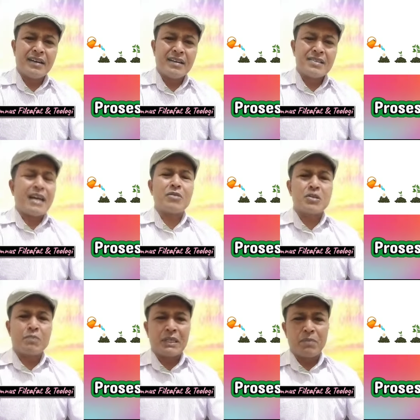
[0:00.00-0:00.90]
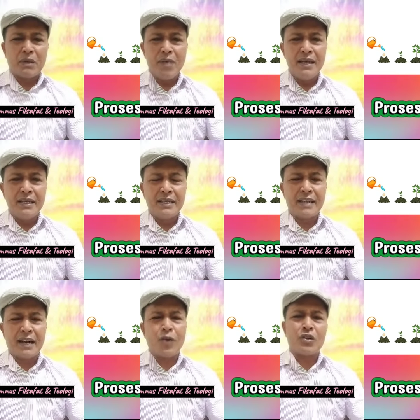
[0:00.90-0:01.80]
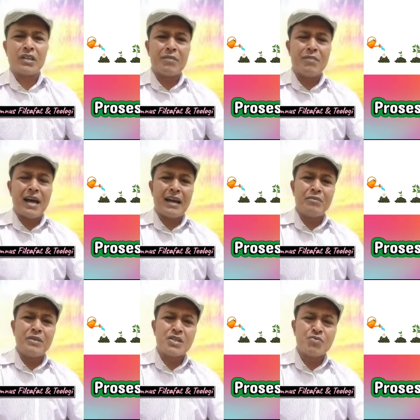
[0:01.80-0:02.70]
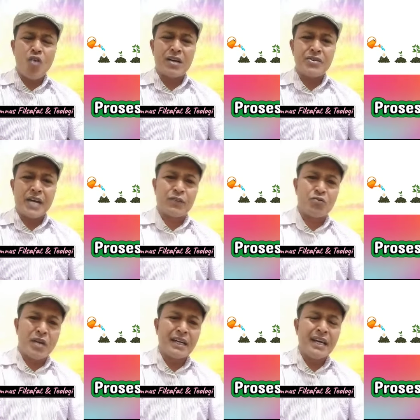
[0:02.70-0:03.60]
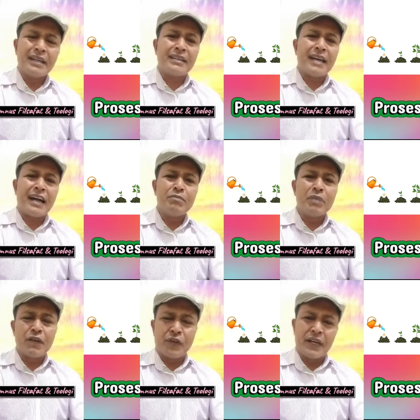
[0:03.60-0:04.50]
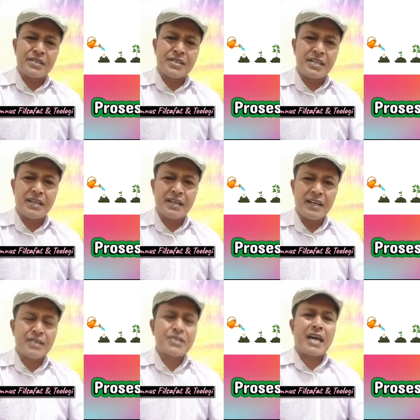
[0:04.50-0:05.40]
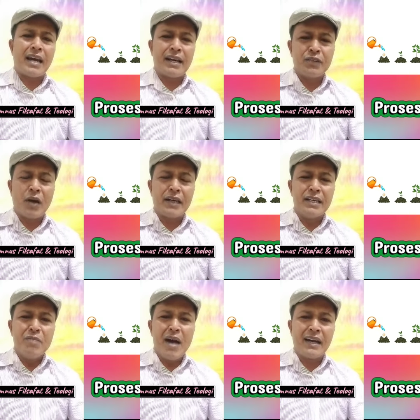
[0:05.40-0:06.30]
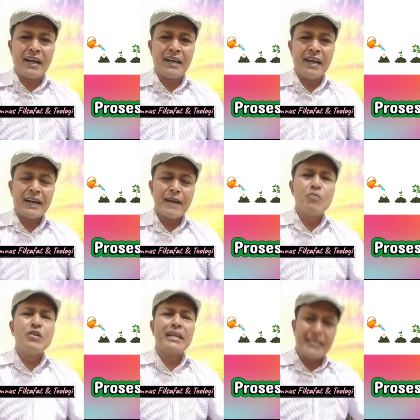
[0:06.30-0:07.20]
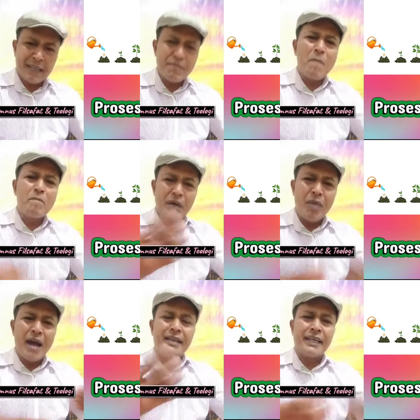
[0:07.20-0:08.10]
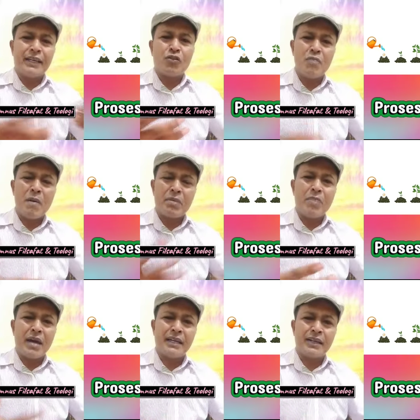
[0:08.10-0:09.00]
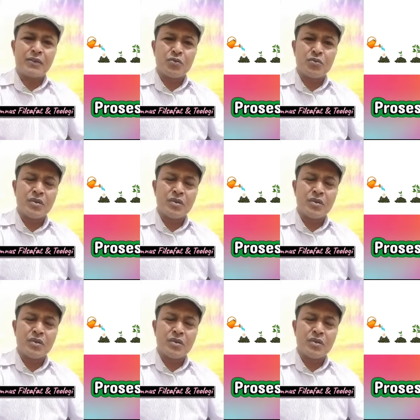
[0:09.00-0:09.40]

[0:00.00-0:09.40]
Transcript: Sama seperti pribadi kita, kalau kita mengalami sebuah kejatuhan, kita akan berefleksi, Kesalahan itu ada di mana. Kemudian kita memperbaiki itu, memperbaiki itu.